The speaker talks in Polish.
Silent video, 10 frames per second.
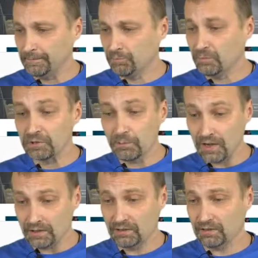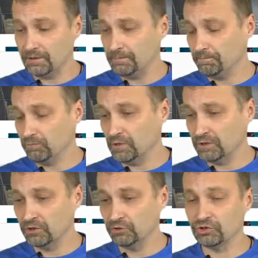bezpłatnie,
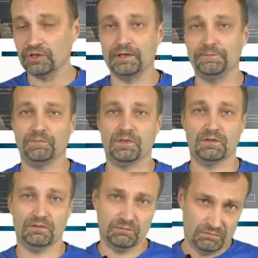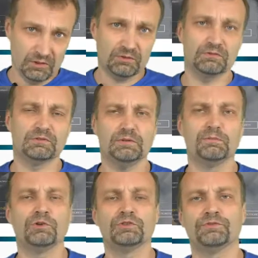dlatego że ten
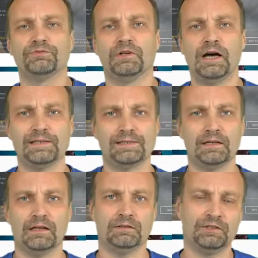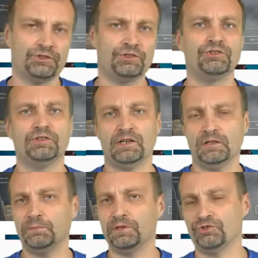motyw Astra, też i
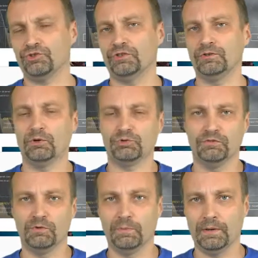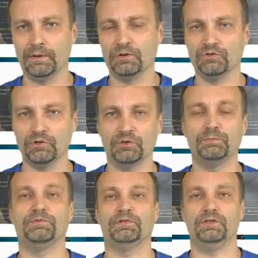Generate Press czy Ocean WP mają swoje
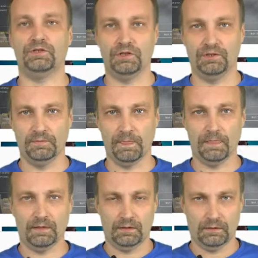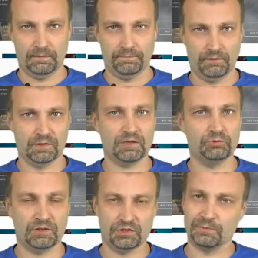odpowiedniki, za
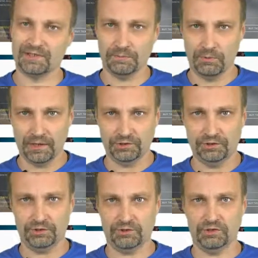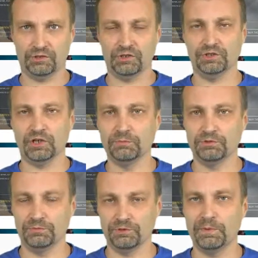które trzeba zapłacić. Czyli jeżeli
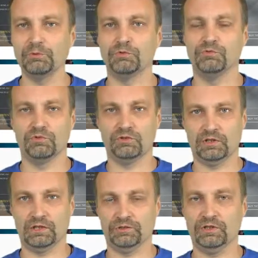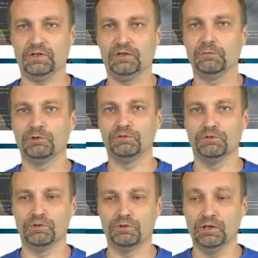chciałbyś mieć pełną funkcjonalność danego
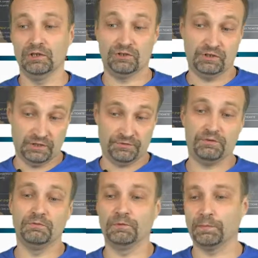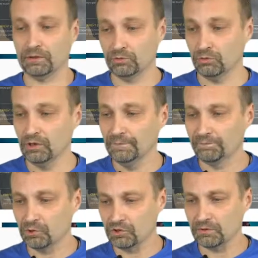motywu, czyli też w tym wypadku
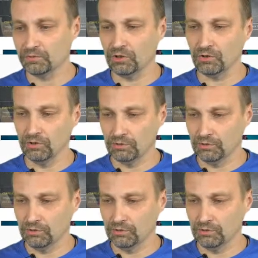dostęp do